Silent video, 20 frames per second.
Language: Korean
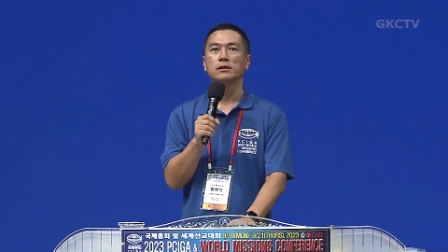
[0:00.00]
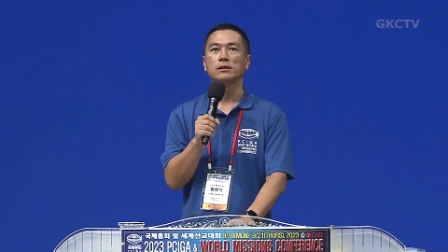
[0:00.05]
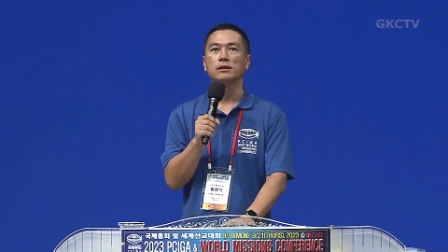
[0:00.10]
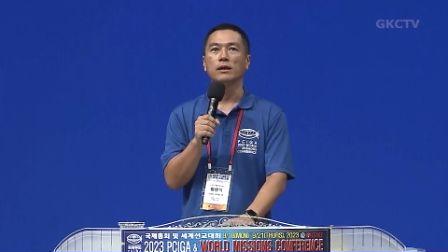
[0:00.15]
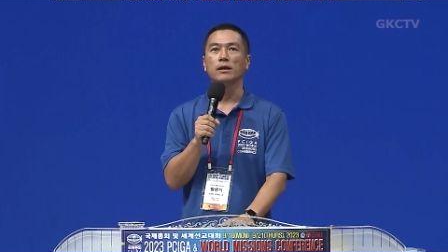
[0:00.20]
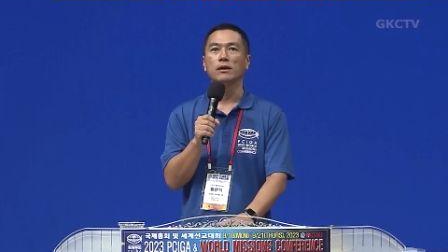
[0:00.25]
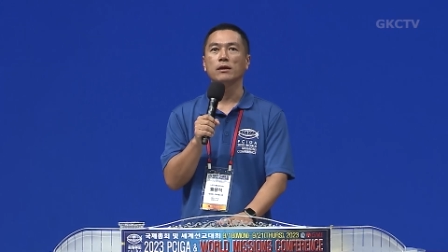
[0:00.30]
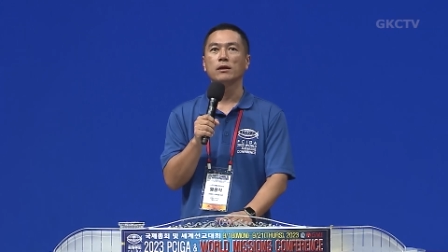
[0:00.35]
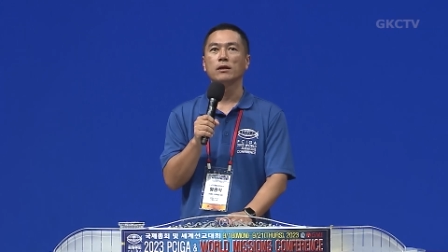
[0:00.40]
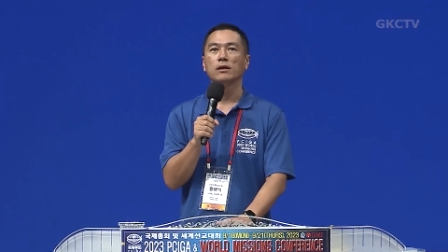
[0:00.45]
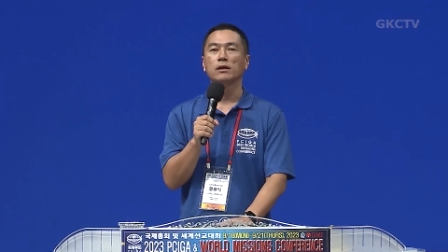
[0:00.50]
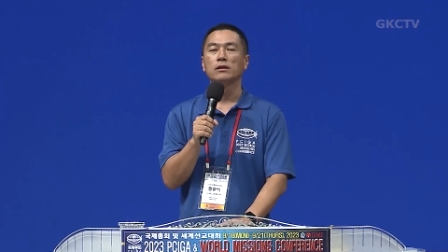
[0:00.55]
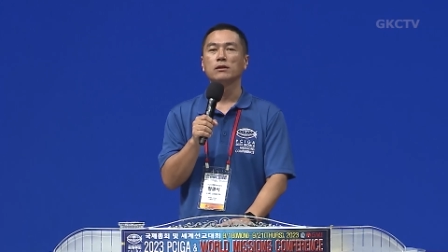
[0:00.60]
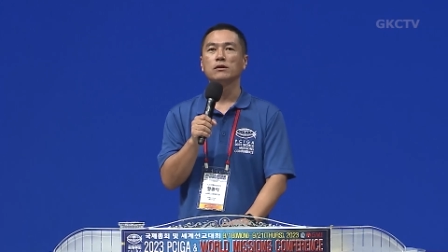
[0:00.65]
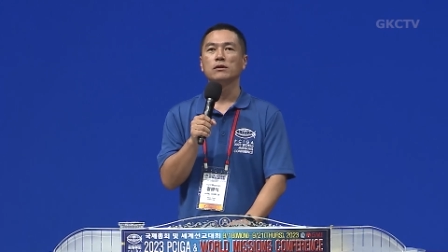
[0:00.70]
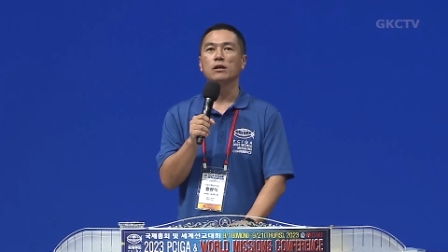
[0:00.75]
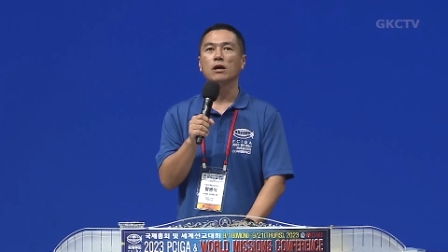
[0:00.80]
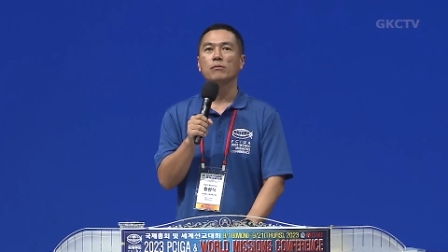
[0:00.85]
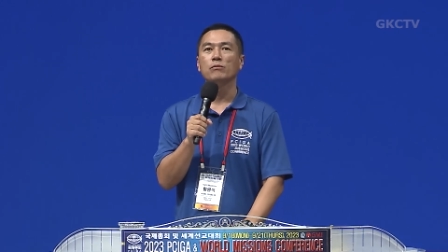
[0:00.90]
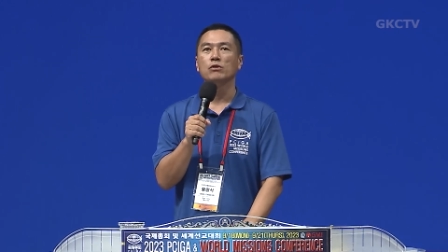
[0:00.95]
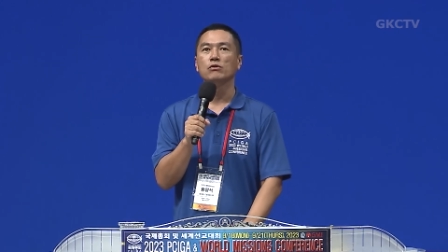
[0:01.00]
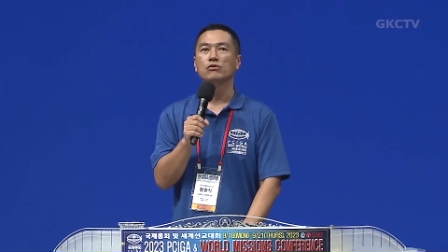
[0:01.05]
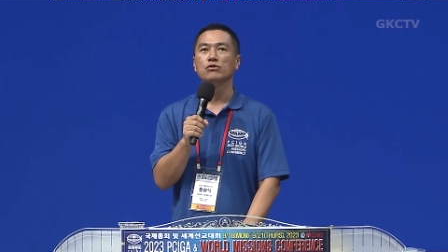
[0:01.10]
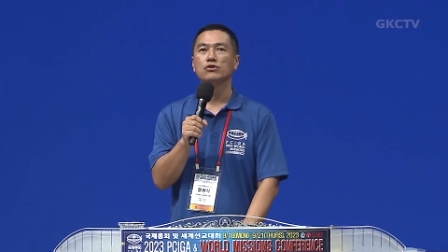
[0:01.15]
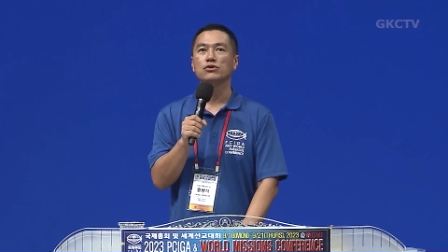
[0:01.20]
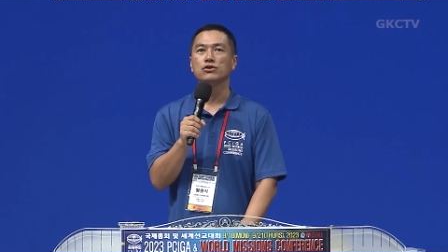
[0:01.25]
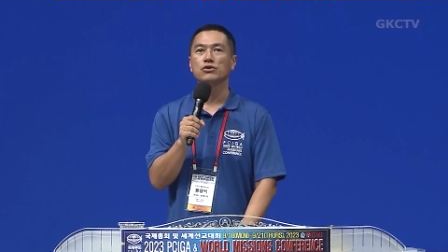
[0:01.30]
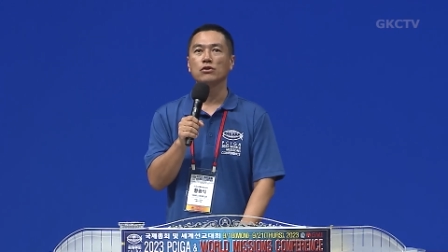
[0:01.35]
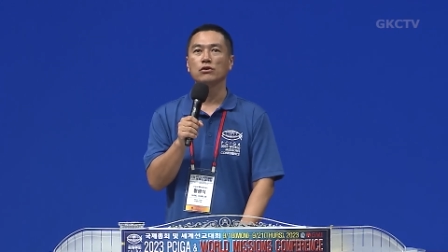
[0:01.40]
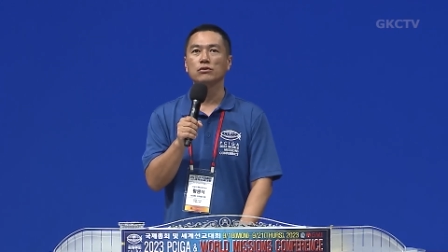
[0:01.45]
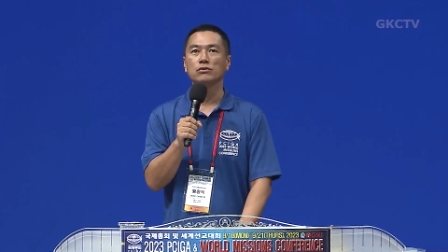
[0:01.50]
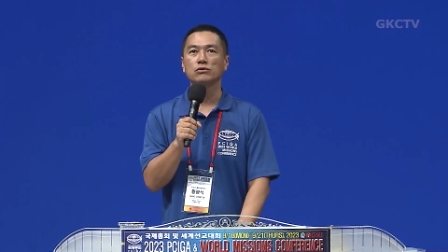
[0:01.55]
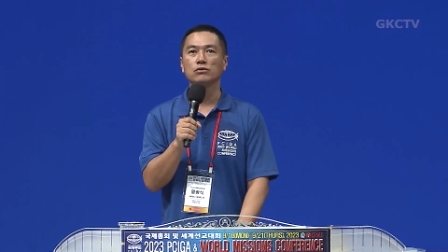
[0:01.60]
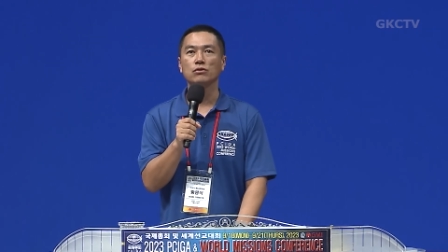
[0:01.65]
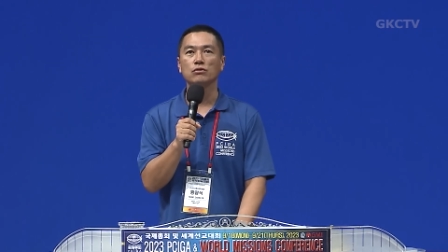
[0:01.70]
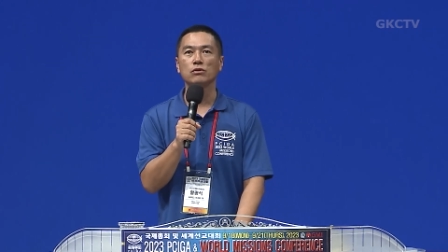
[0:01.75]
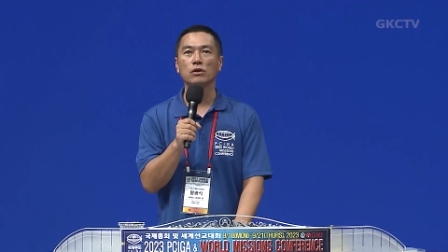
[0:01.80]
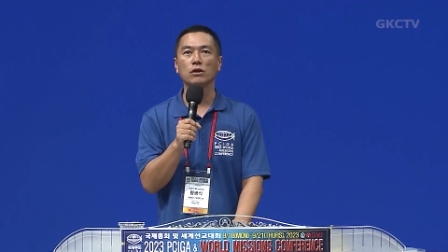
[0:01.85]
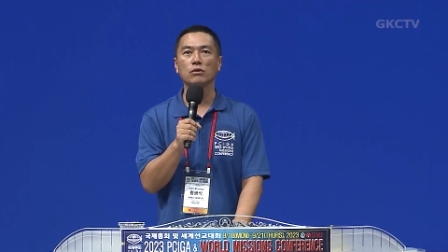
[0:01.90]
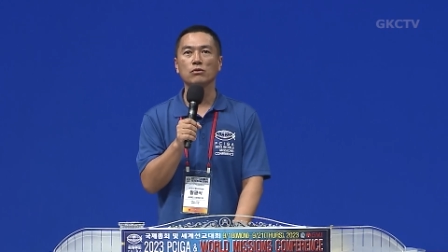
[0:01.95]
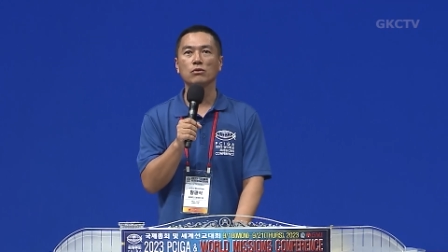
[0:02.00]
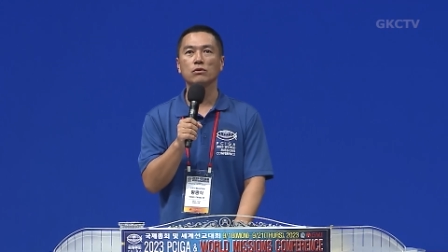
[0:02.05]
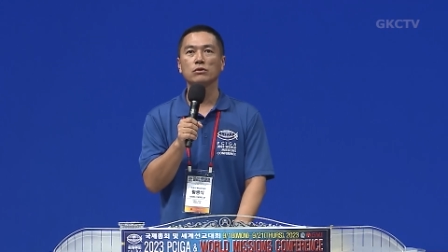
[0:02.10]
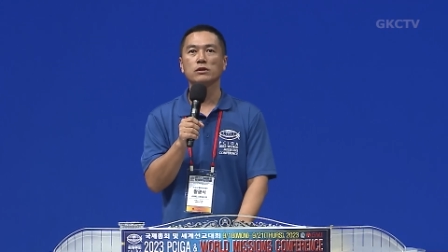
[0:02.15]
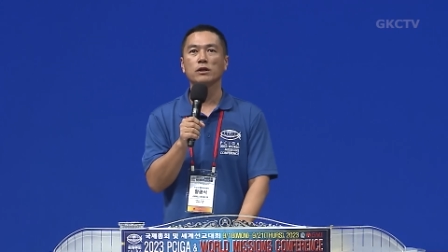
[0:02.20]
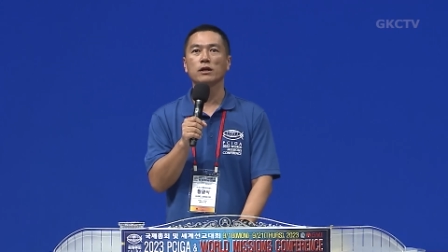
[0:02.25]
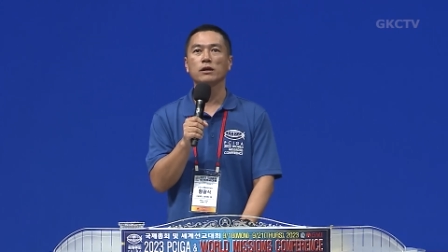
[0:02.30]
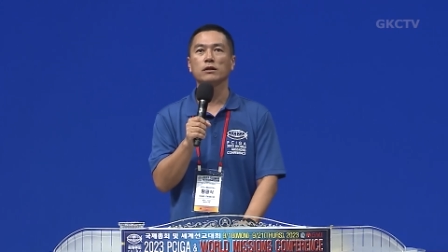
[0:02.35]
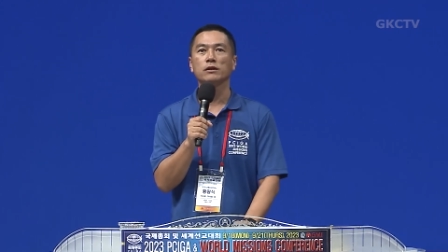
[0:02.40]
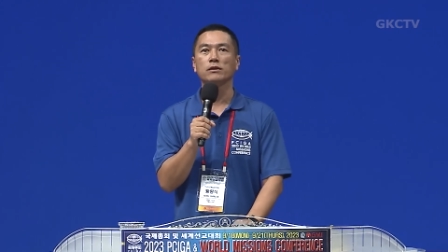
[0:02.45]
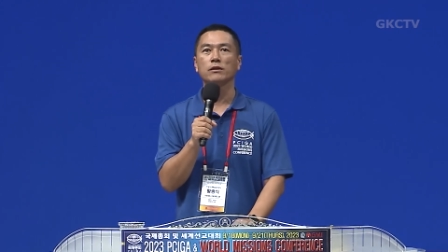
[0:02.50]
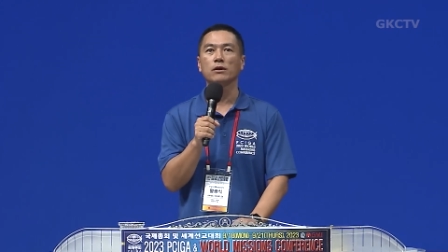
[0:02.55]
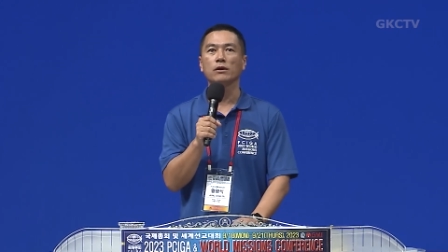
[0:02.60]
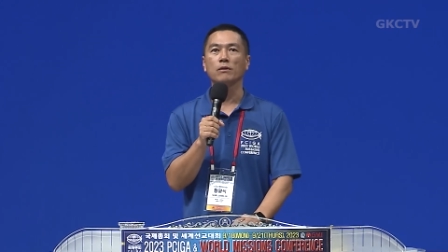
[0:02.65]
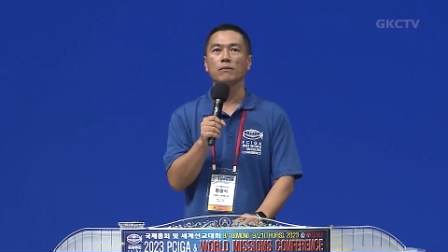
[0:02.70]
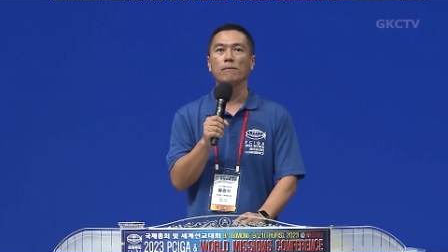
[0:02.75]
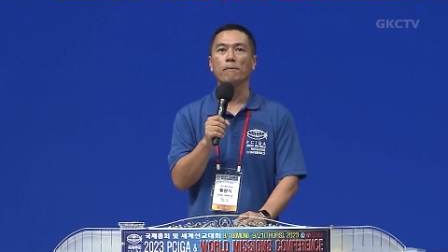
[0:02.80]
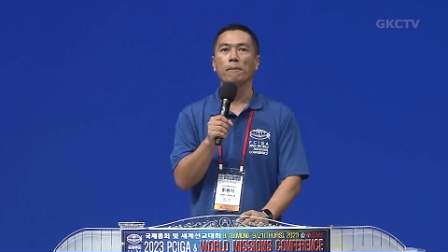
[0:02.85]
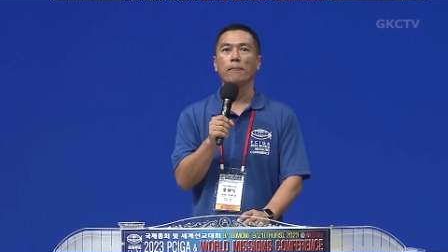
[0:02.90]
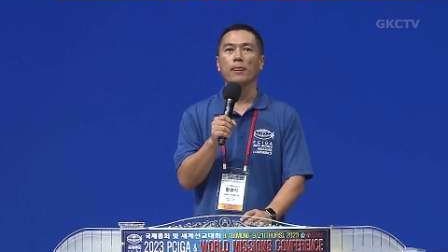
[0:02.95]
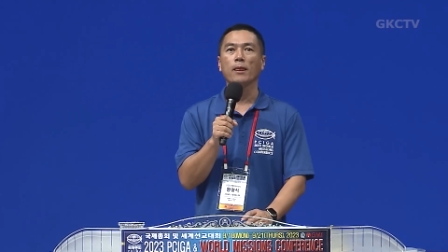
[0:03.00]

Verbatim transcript: 예. 그다음에 유치원 초등학교 사역인데요.